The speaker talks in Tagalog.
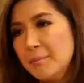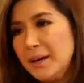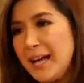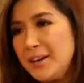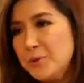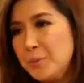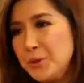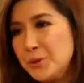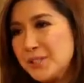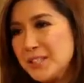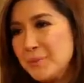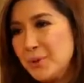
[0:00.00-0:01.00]
Magkano po
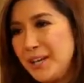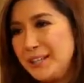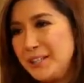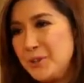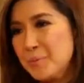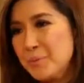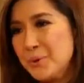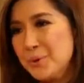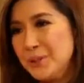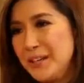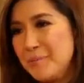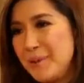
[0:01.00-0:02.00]
yung sinimulan ninyong puhunan?